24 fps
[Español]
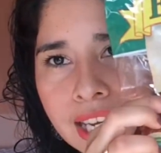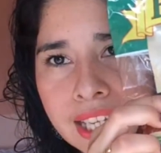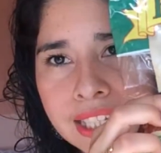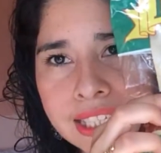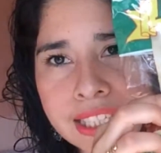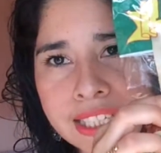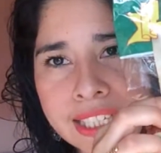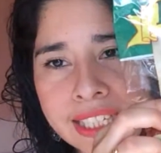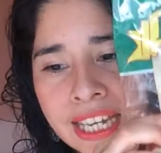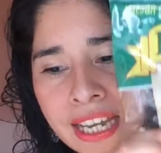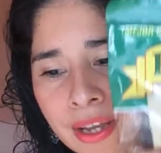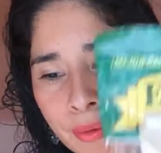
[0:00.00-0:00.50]

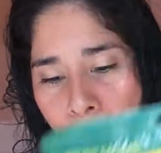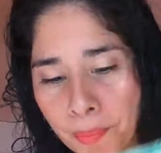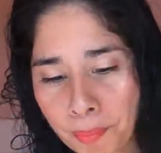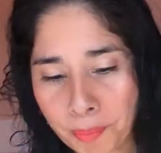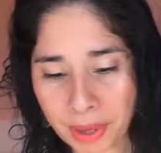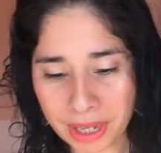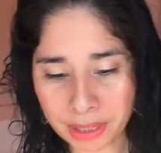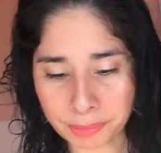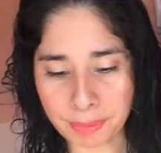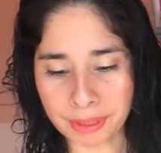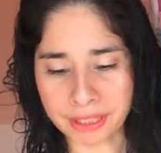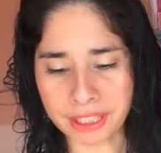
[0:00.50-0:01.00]
Así que
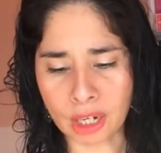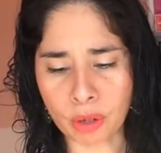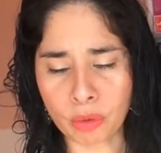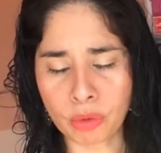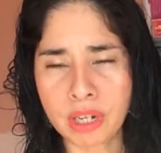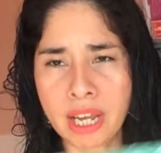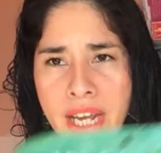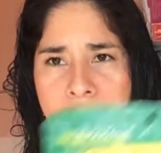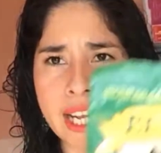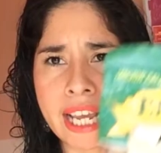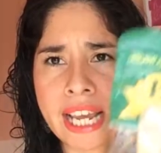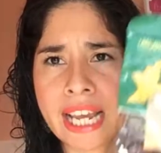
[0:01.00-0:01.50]

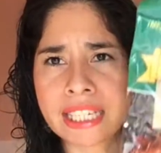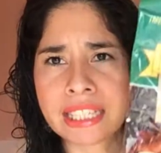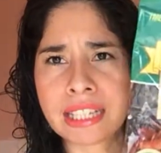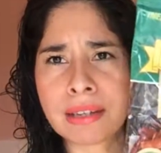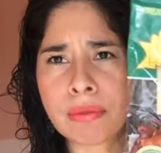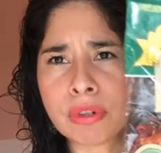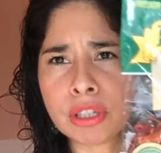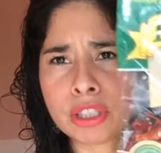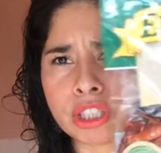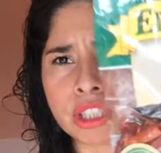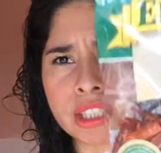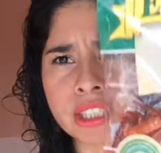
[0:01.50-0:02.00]
espectacular.
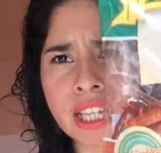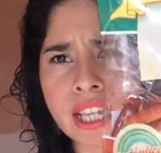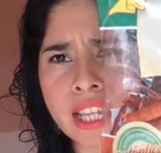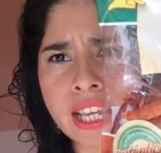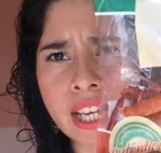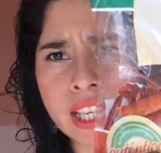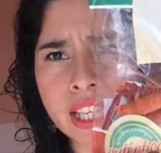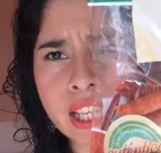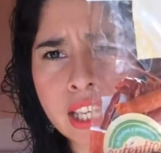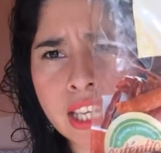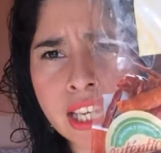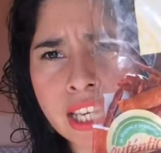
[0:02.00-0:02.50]
Esta bolsita
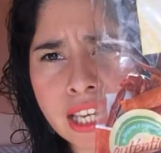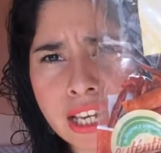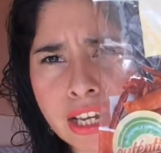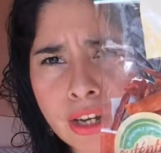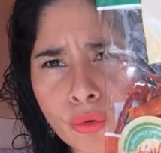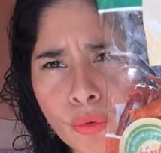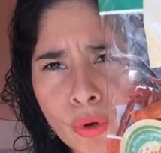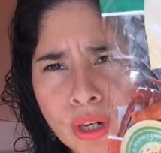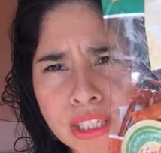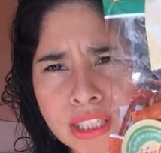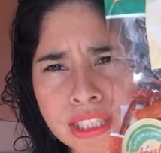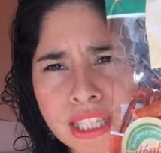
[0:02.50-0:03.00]
de
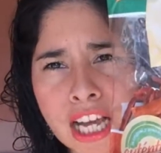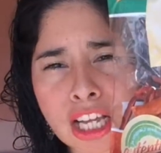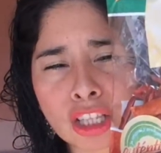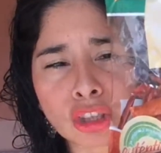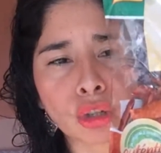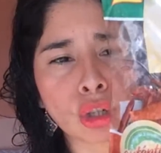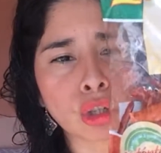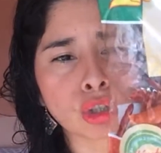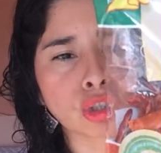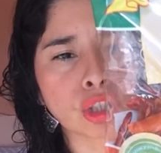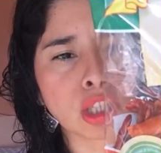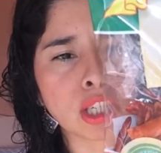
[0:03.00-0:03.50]
aquí cuesta
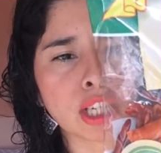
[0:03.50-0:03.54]
2